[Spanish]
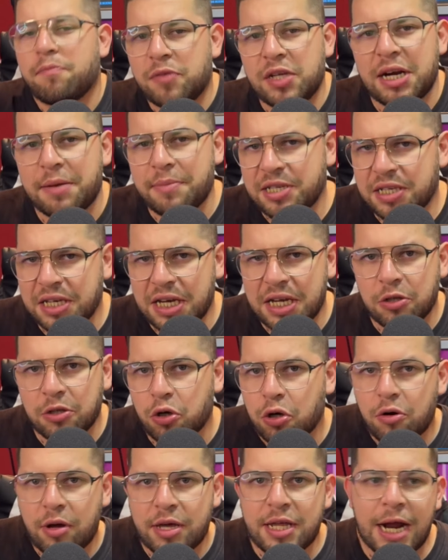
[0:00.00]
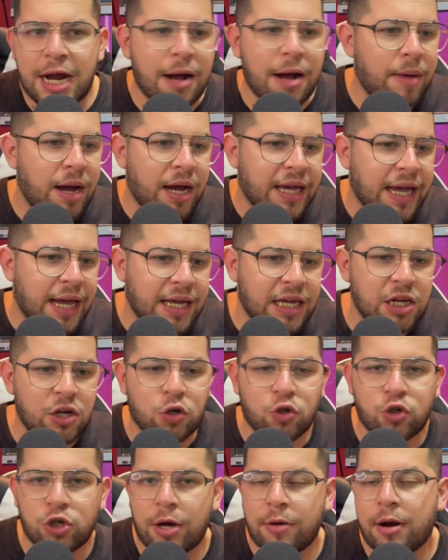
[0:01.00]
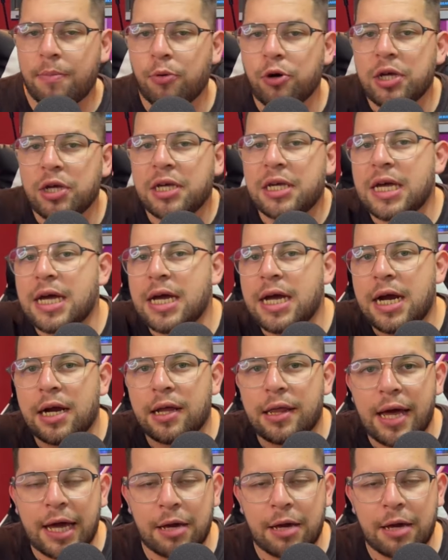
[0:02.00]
tirame centro, no hay drama, que aquí no se abra por izquierda,